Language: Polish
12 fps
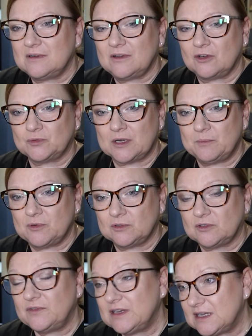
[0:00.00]
o które było
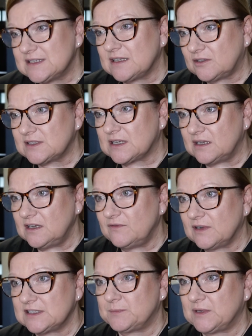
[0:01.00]
to wielkie jest zatroskanie
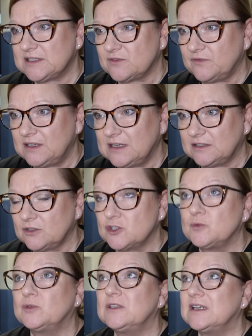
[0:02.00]
władz placówki, dlatego
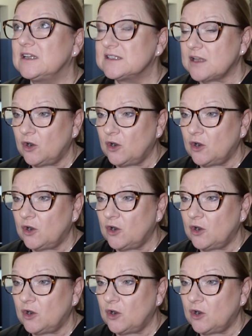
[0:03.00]
że budynek jest